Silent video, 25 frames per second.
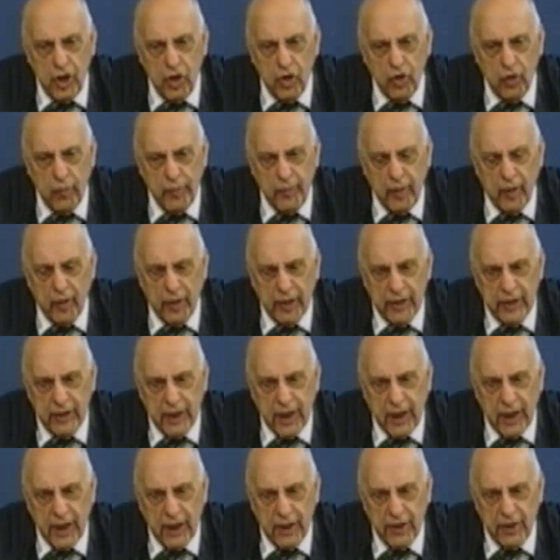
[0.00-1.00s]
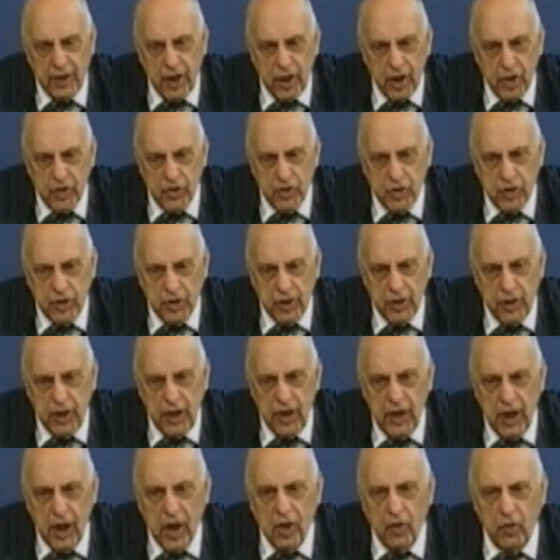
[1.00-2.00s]
noi dobbiamo garantire ai
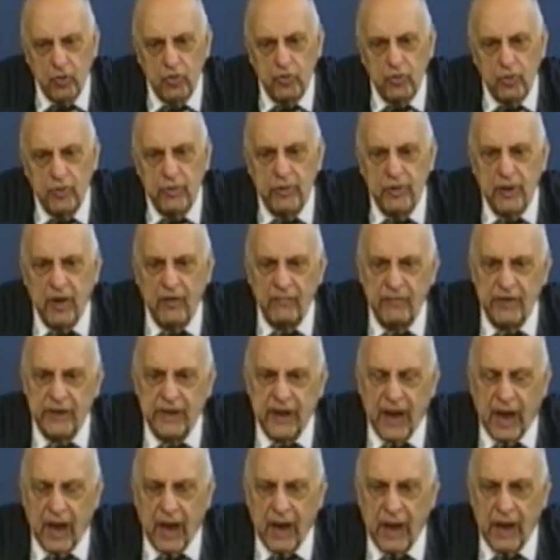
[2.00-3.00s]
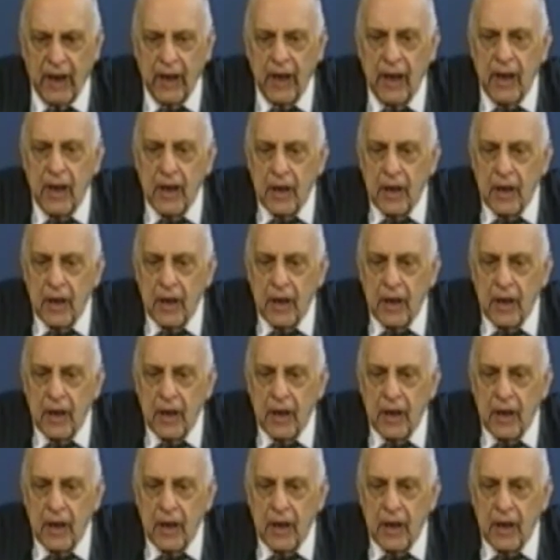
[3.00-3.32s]
cittadini la continuità vitale.